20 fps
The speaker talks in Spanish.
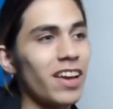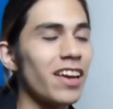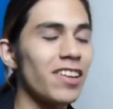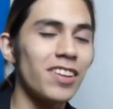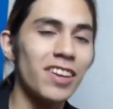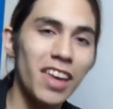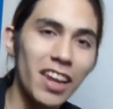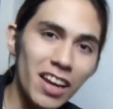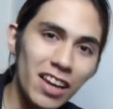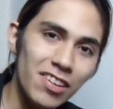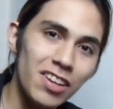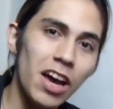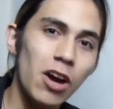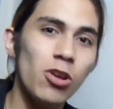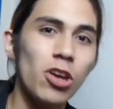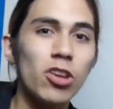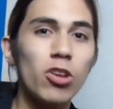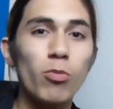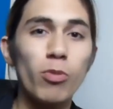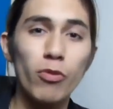Ya saben que si quieren que
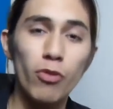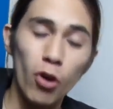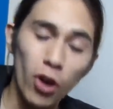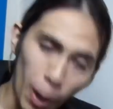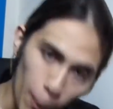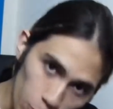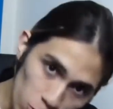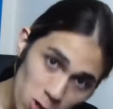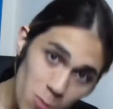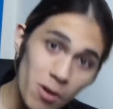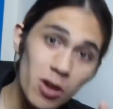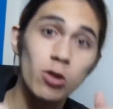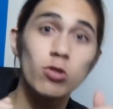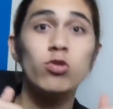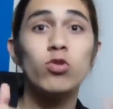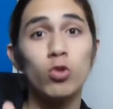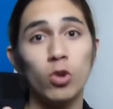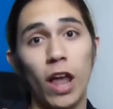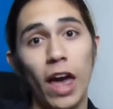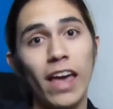siga con esto, por favor, apóyeme
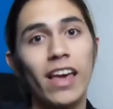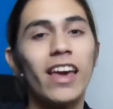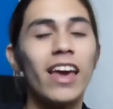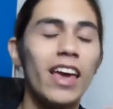con su